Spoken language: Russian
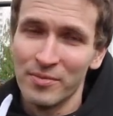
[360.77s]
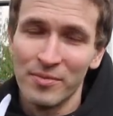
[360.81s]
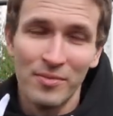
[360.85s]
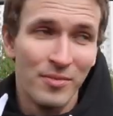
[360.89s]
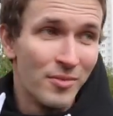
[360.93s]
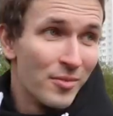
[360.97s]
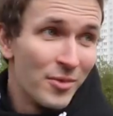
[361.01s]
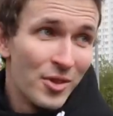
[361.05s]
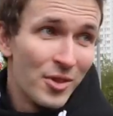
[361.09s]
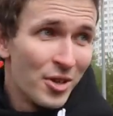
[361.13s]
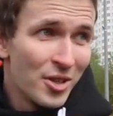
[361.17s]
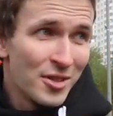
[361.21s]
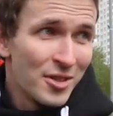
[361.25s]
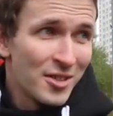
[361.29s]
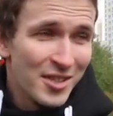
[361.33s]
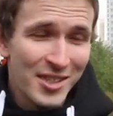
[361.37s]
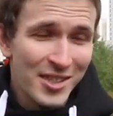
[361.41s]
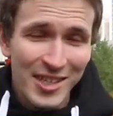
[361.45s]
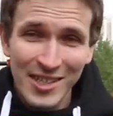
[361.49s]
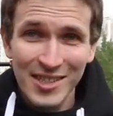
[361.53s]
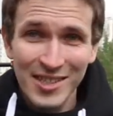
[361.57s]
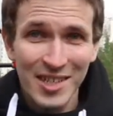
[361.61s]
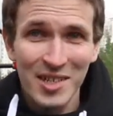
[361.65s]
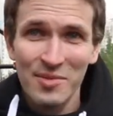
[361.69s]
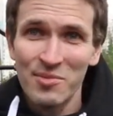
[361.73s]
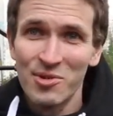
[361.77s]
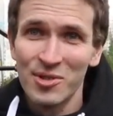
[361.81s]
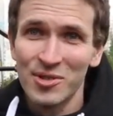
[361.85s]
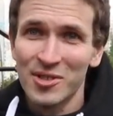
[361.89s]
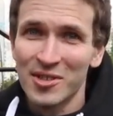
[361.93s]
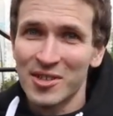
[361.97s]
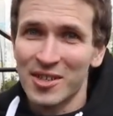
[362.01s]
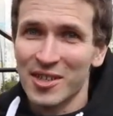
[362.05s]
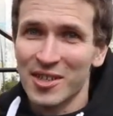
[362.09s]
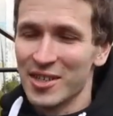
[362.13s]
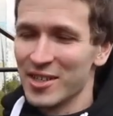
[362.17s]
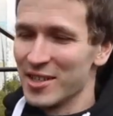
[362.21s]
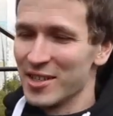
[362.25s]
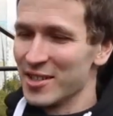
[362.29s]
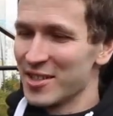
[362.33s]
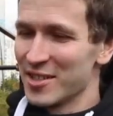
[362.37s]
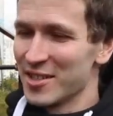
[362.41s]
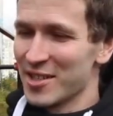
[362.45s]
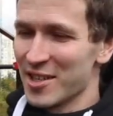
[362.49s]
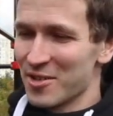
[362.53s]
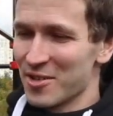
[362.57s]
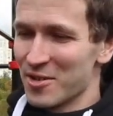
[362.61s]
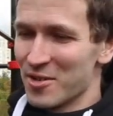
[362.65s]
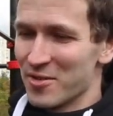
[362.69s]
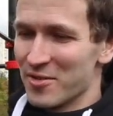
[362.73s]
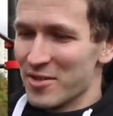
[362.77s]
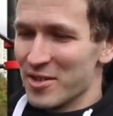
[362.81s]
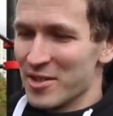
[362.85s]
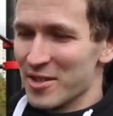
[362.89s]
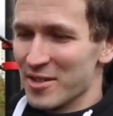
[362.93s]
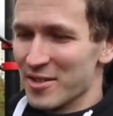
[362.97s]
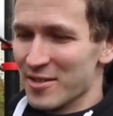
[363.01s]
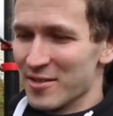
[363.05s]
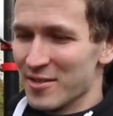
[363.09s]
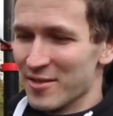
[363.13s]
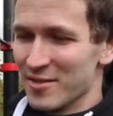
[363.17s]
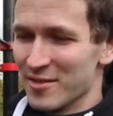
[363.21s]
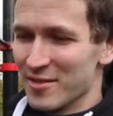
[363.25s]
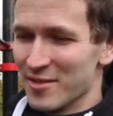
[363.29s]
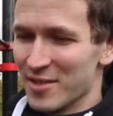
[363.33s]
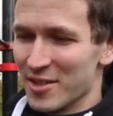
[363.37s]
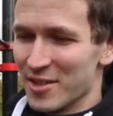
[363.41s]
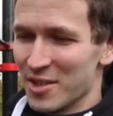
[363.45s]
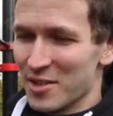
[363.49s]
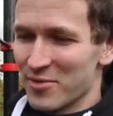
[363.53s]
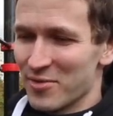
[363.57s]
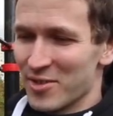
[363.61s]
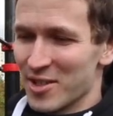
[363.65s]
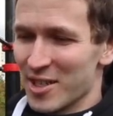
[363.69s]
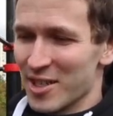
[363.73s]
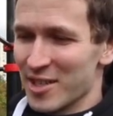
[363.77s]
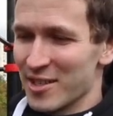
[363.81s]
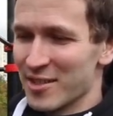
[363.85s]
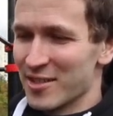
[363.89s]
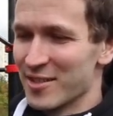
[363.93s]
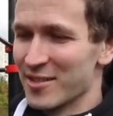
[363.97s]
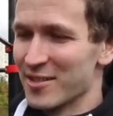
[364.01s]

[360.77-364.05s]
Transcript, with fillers: Но это не отработка никакого рывка.